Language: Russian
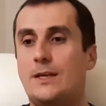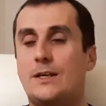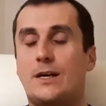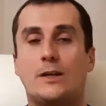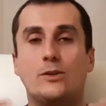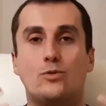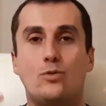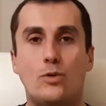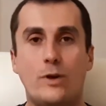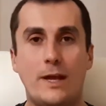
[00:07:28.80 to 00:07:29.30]

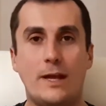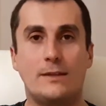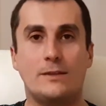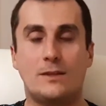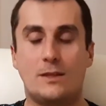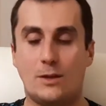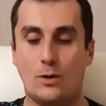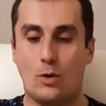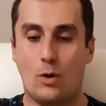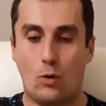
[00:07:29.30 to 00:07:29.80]

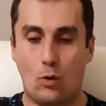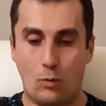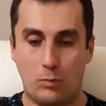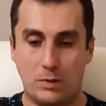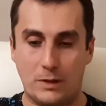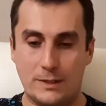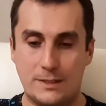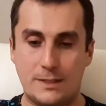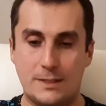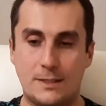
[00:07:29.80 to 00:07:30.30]
Конкурентная
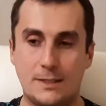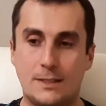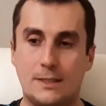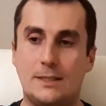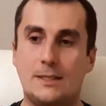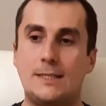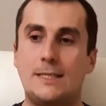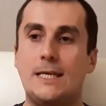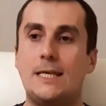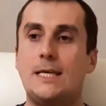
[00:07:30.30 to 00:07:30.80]
область,
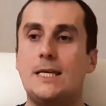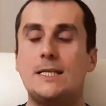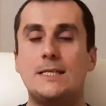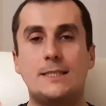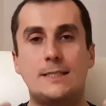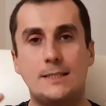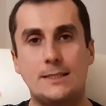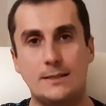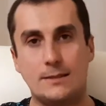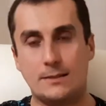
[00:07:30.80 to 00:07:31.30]
где
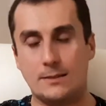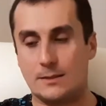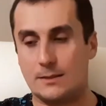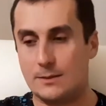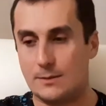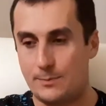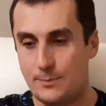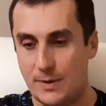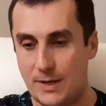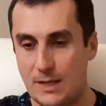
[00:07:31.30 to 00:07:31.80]
есть
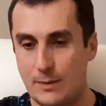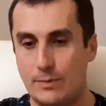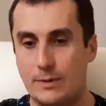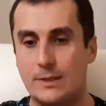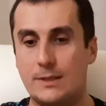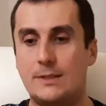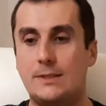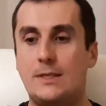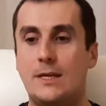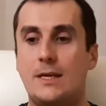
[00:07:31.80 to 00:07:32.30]
э,
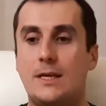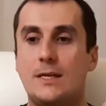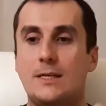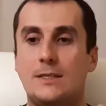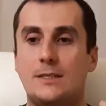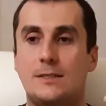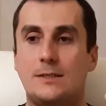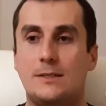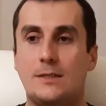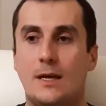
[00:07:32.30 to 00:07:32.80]
прибыль, где
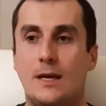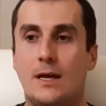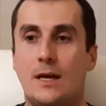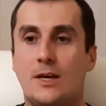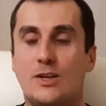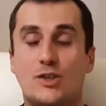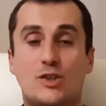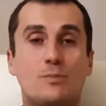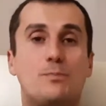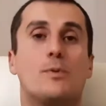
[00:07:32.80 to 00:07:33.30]
есть
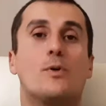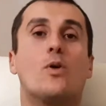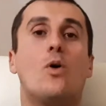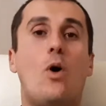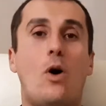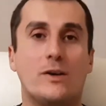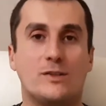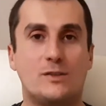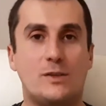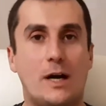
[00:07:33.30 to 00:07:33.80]

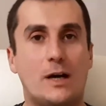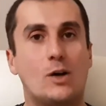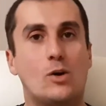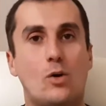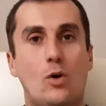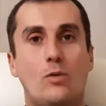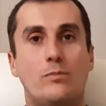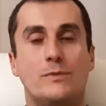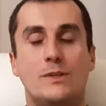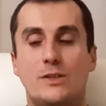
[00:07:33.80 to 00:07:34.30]
спрос,
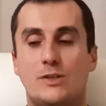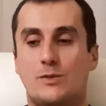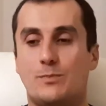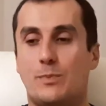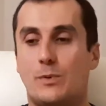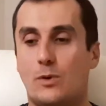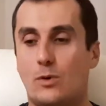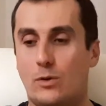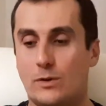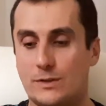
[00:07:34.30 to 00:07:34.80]
огромный
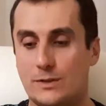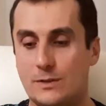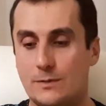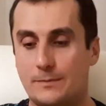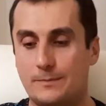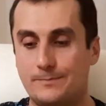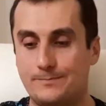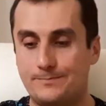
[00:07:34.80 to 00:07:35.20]
спрос.